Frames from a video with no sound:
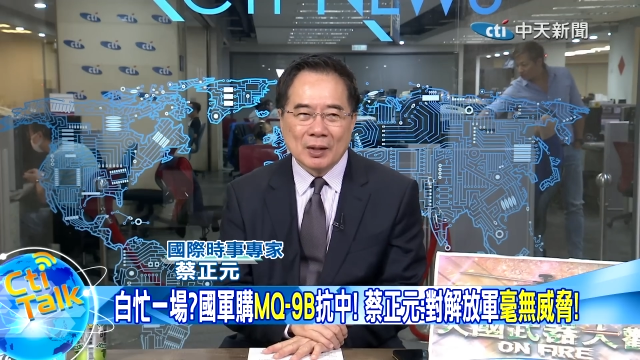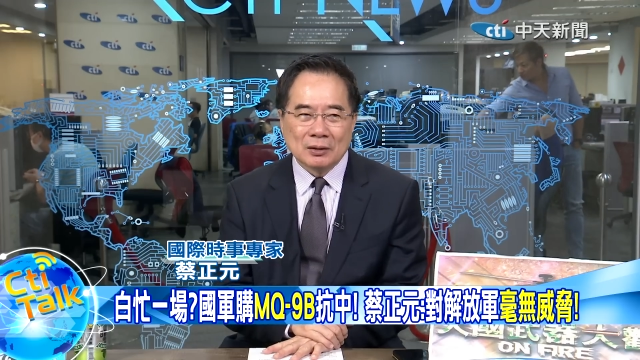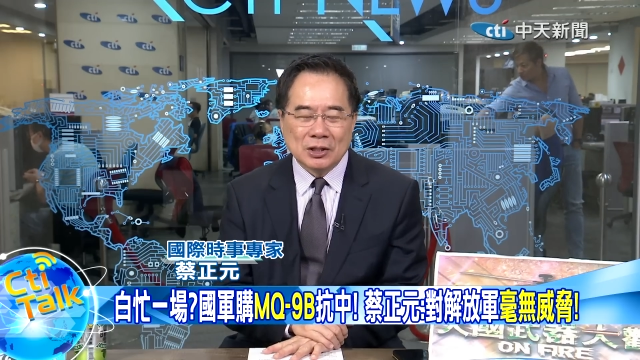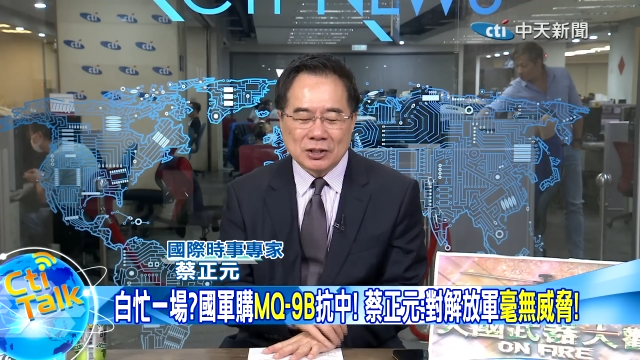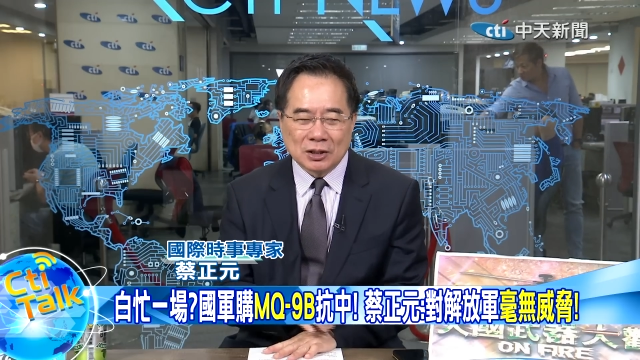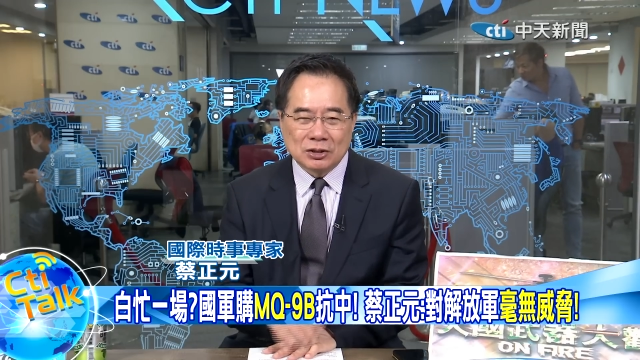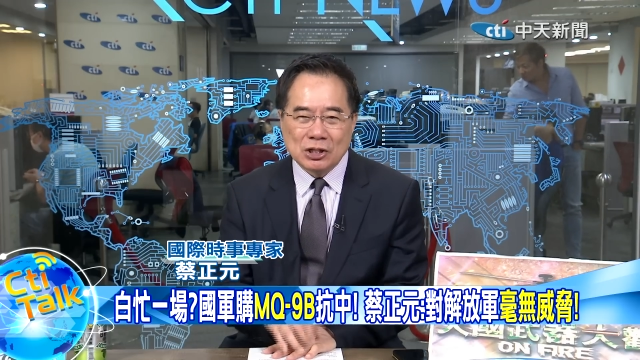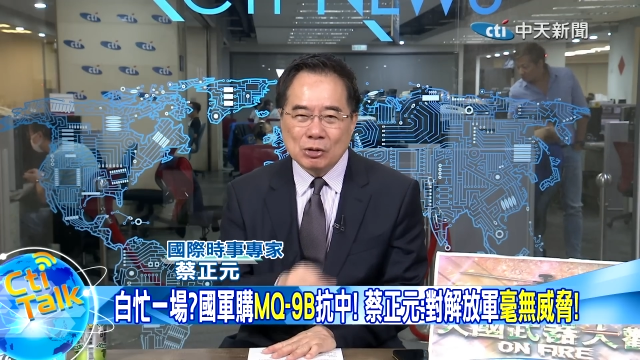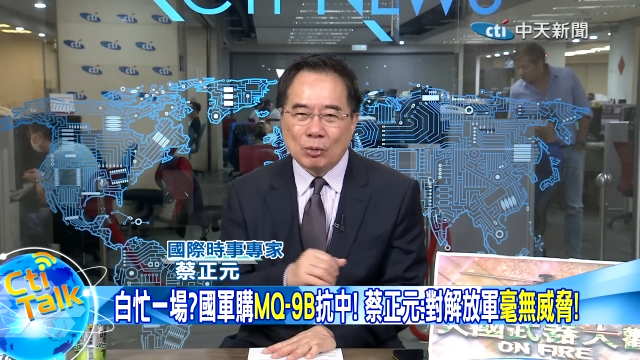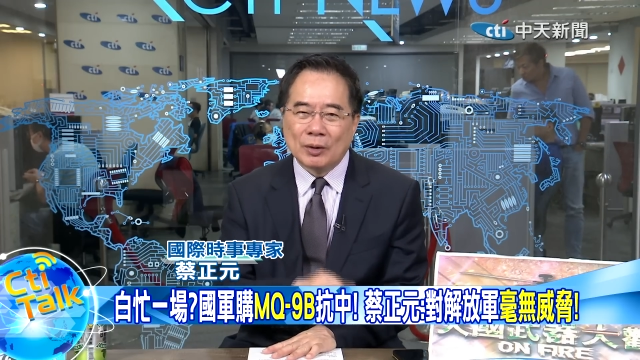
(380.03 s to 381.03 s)
你这个
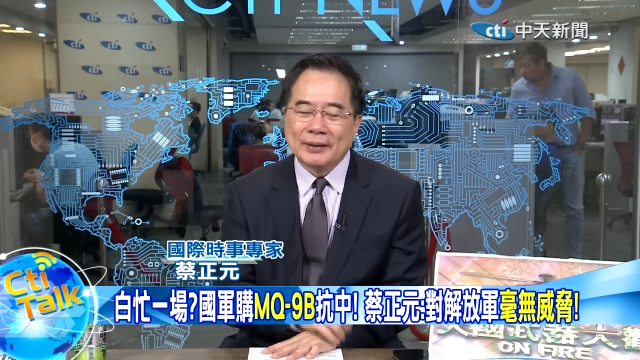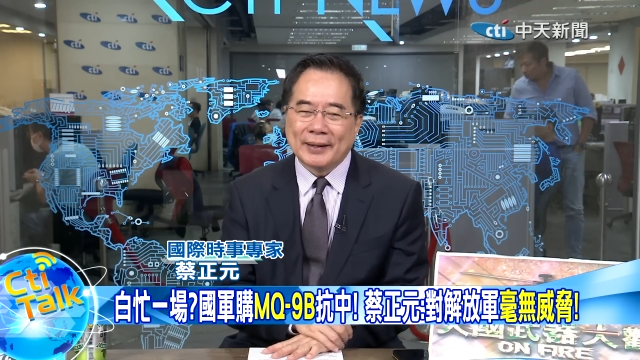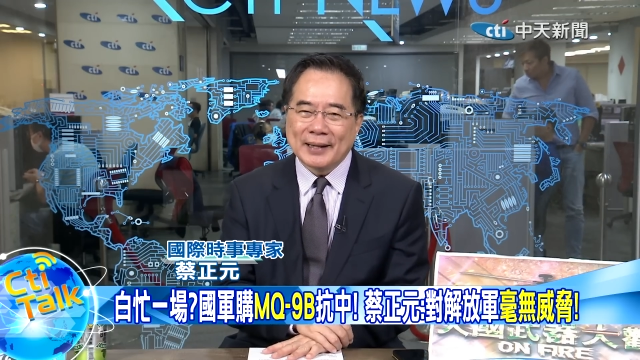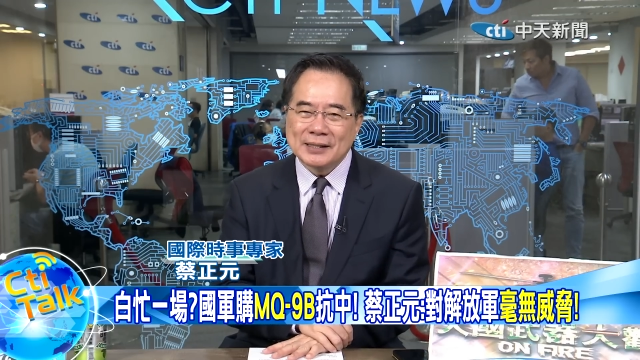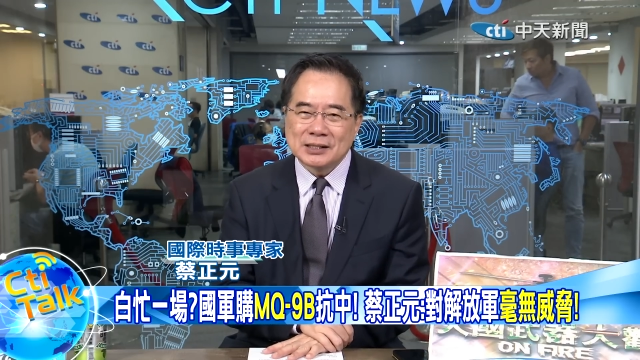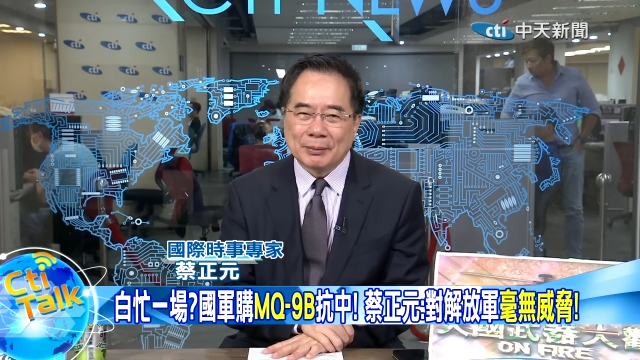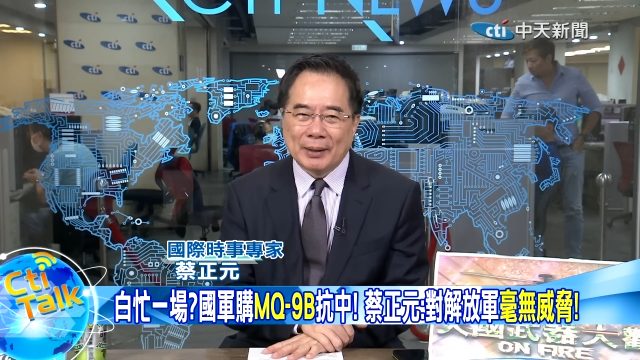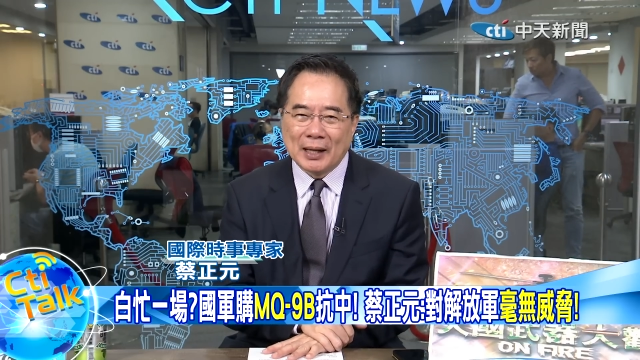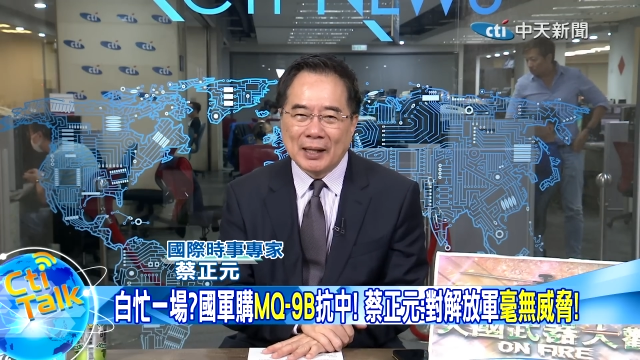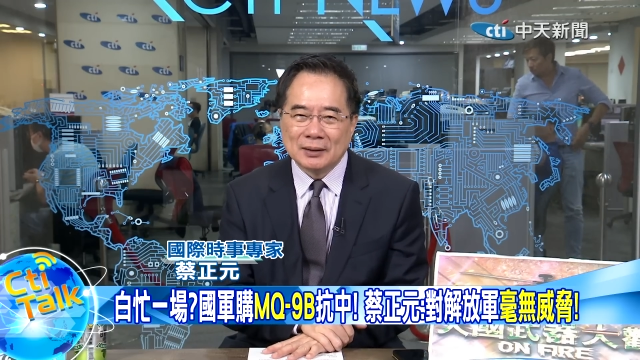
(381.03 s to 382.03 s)
低火能干什么
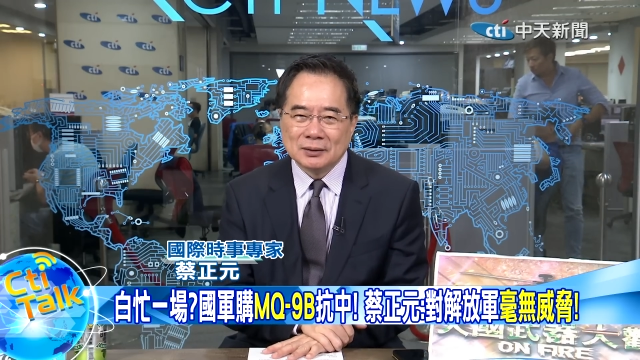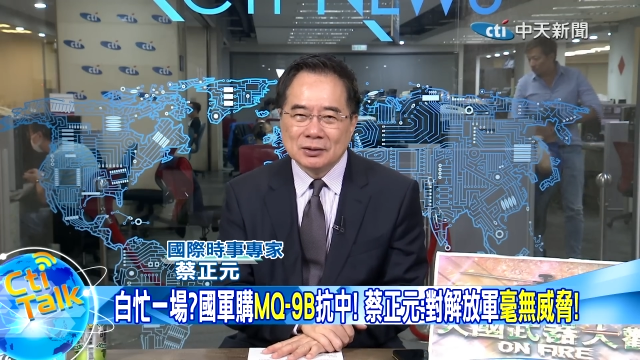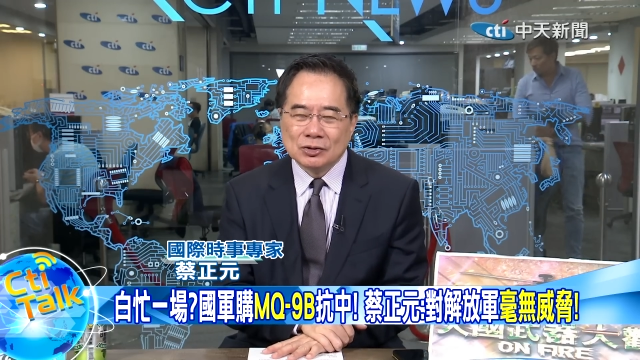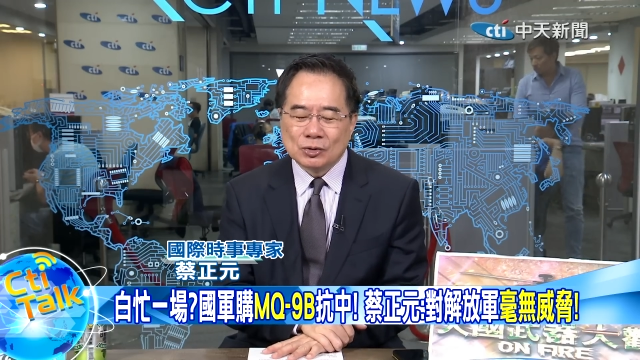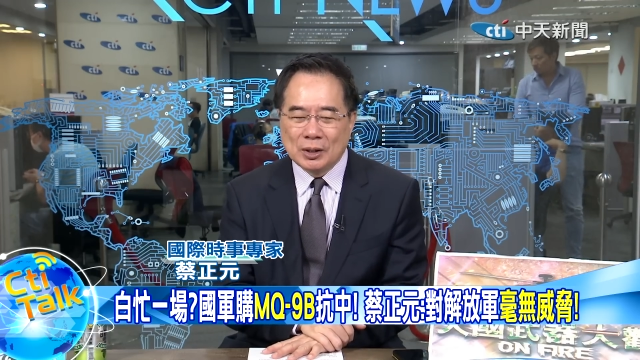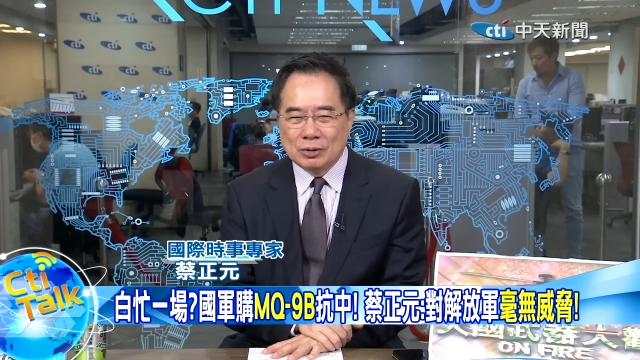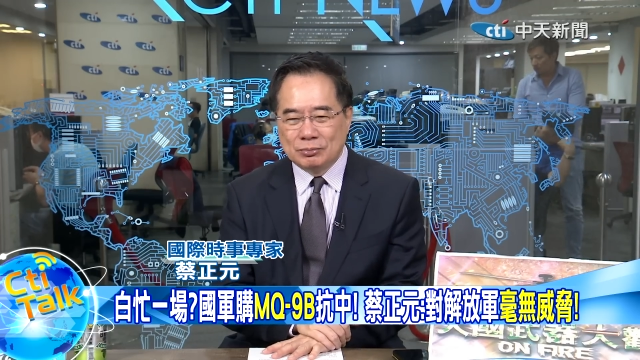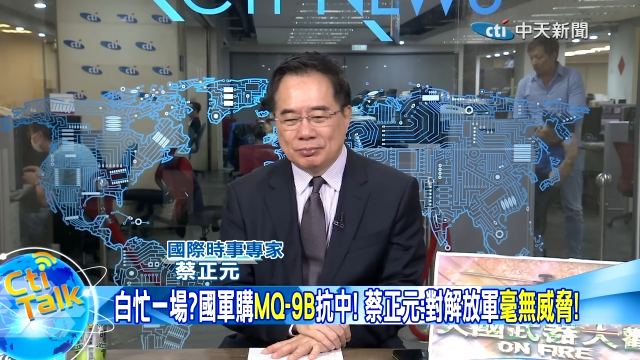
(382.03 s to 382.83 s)
啦？所以，